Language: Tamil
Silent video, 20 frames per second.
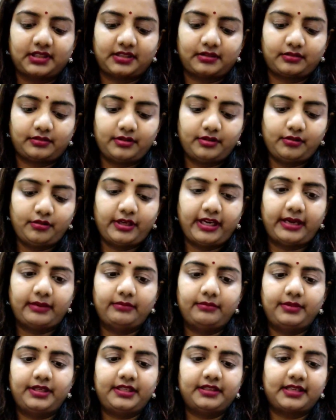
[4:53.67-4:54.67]
அளவுக்கு ஒரு
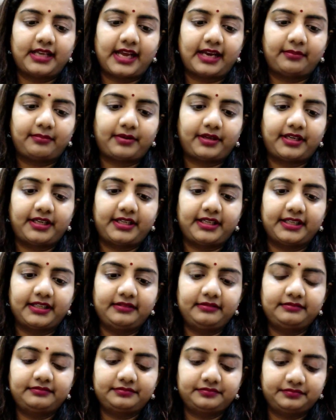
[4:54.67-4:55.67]
எம்டி இதில் ஆட்
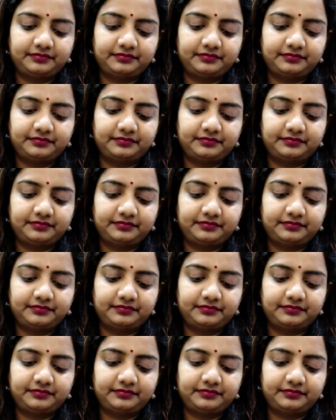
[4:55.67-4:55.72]
பண்ணிக்கிறேன்